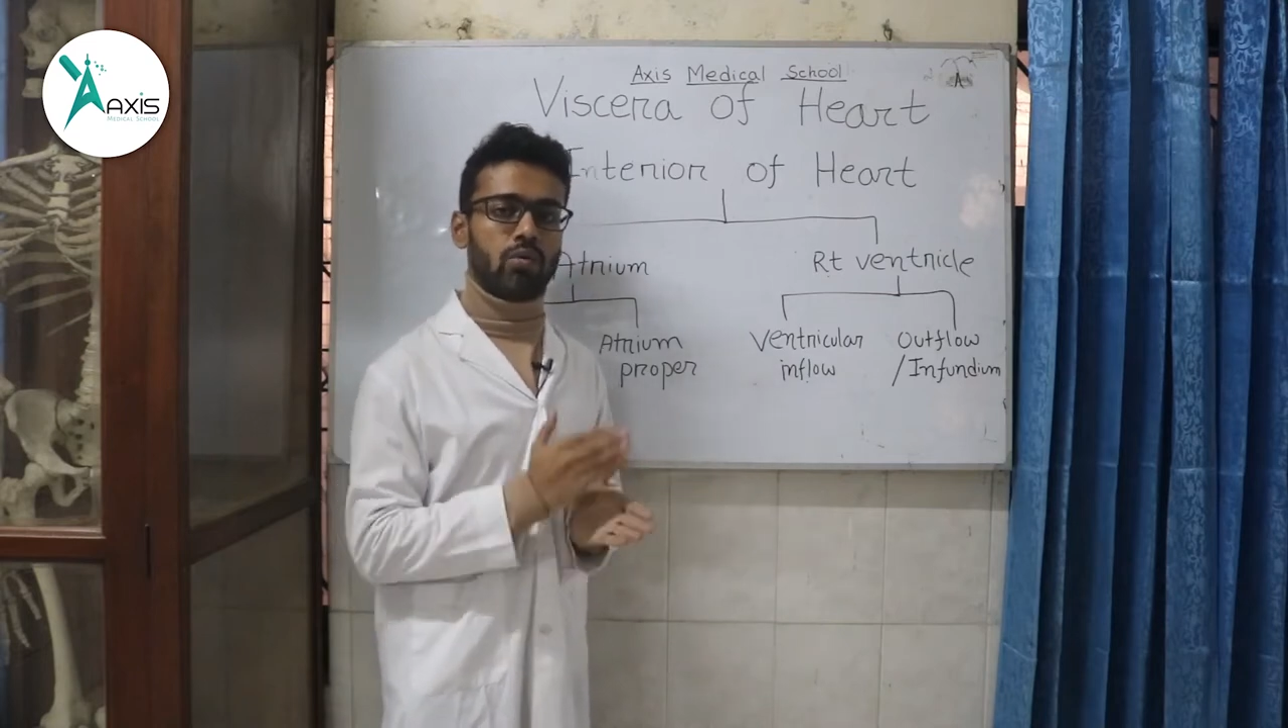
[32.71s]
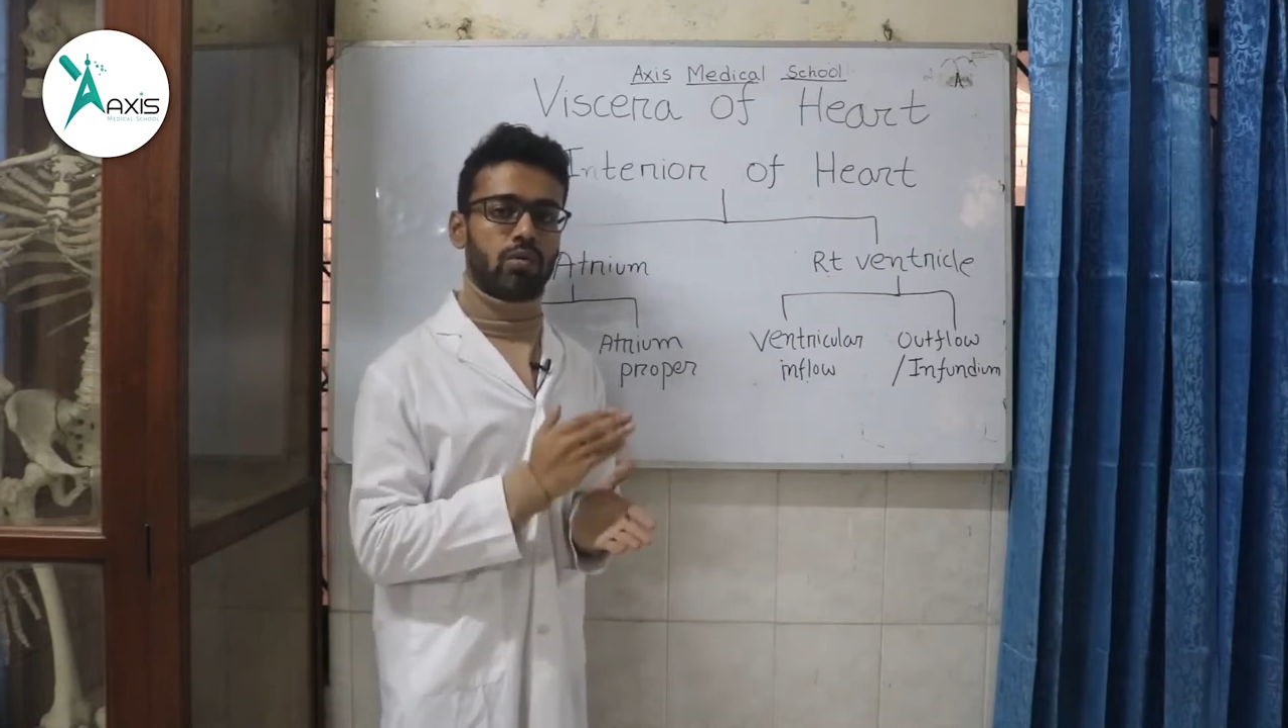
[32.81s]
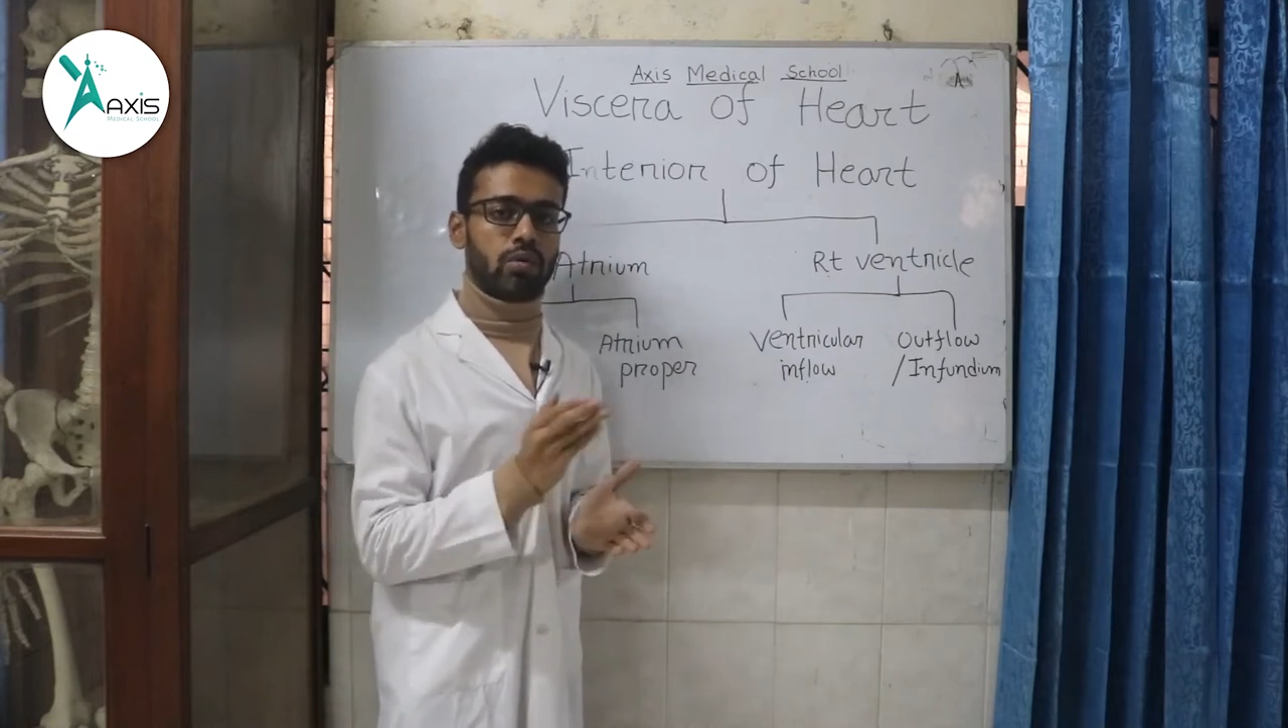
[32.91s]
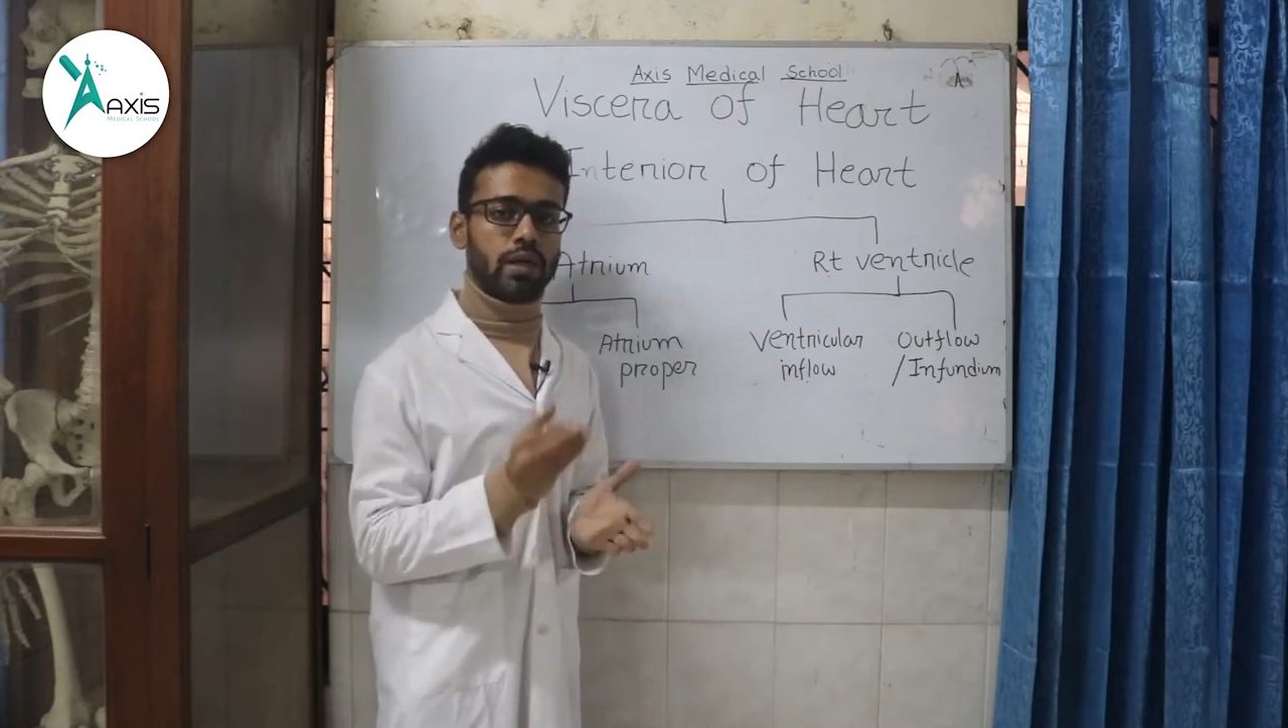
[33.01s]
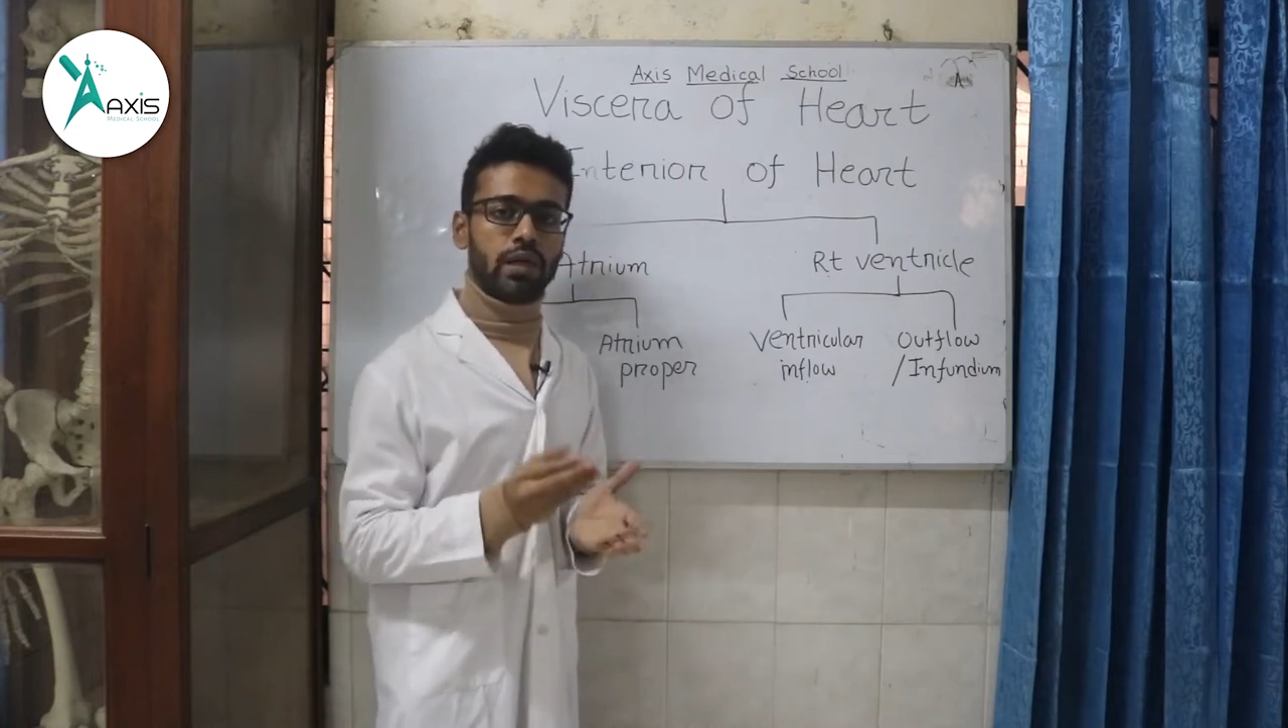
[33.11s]

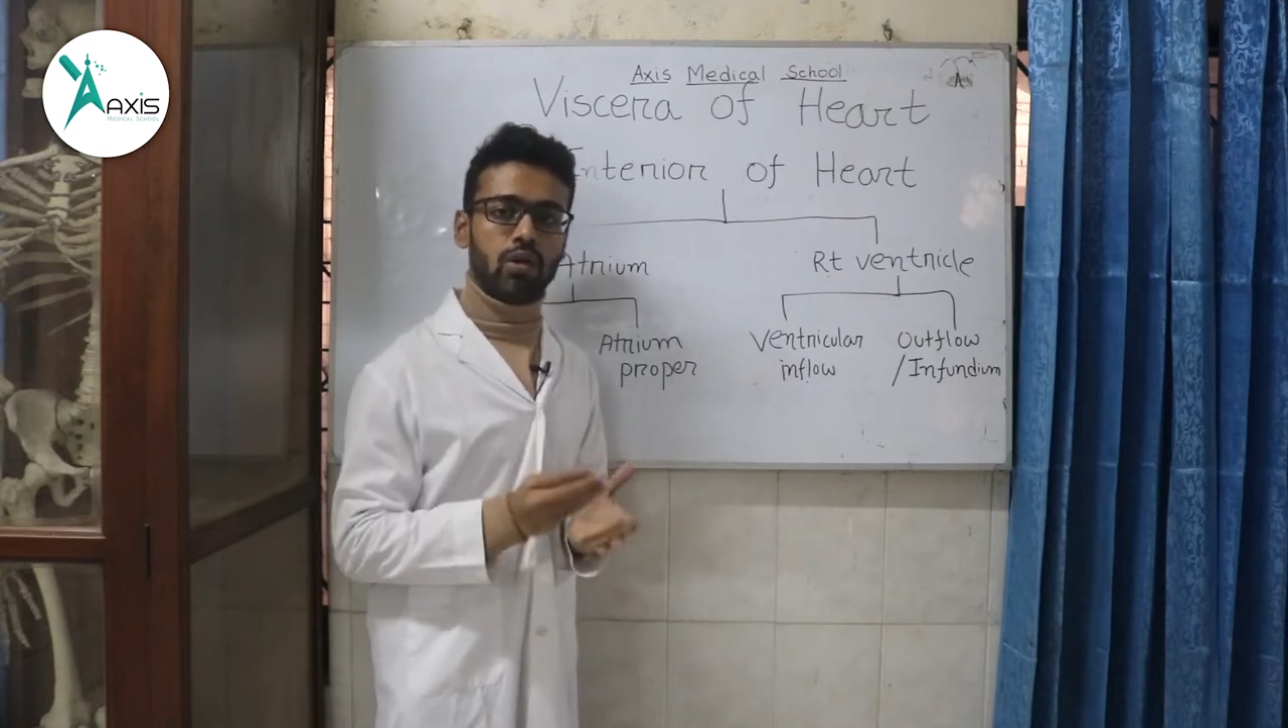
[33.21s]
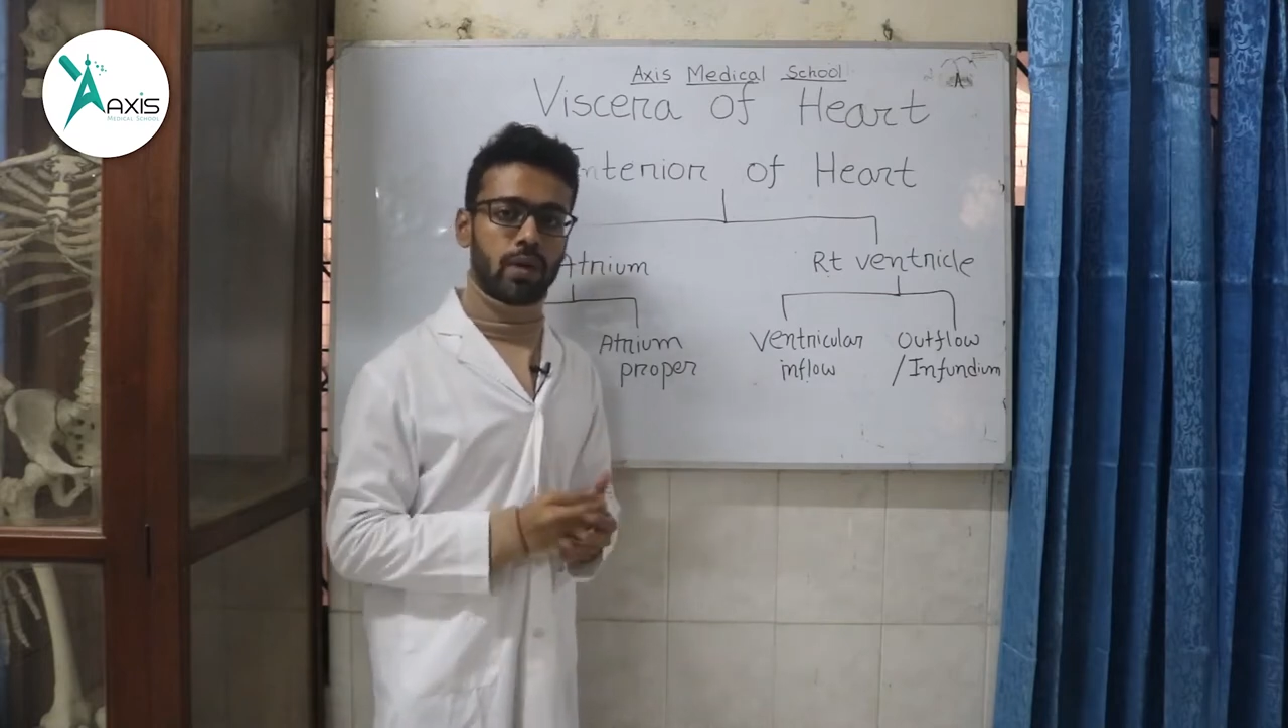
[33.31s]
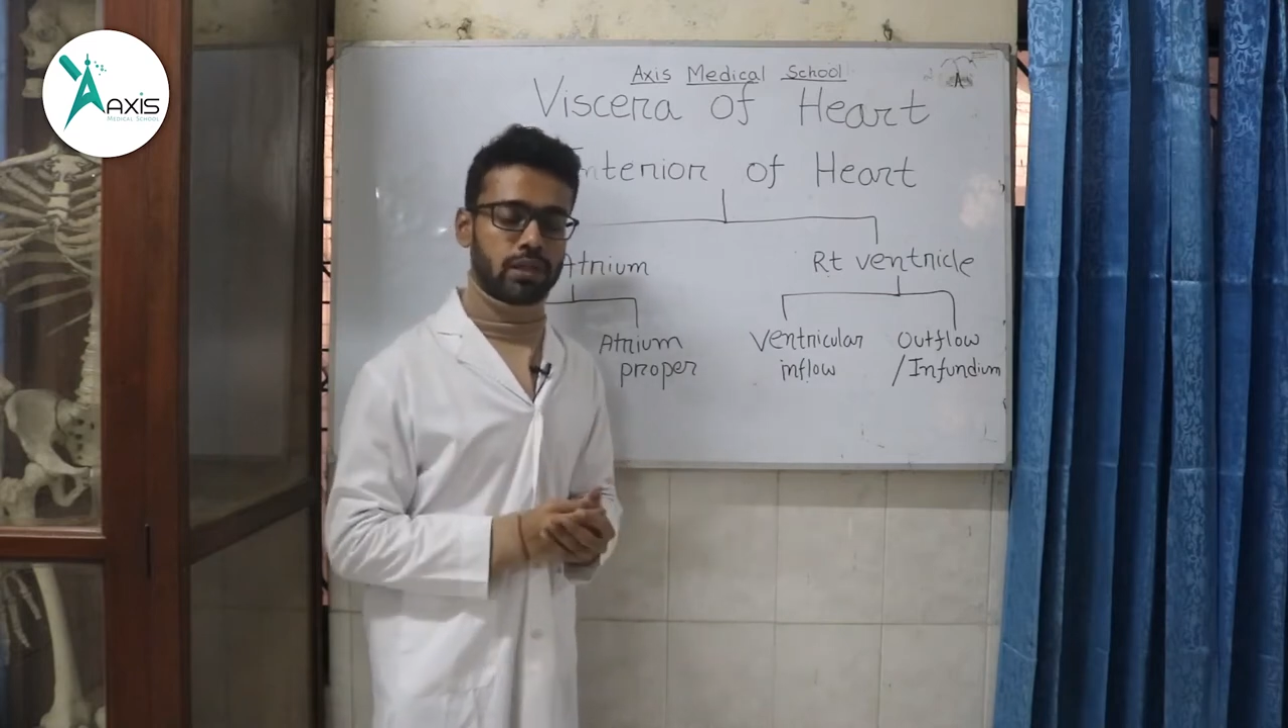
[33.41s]
এবং রিটার্নও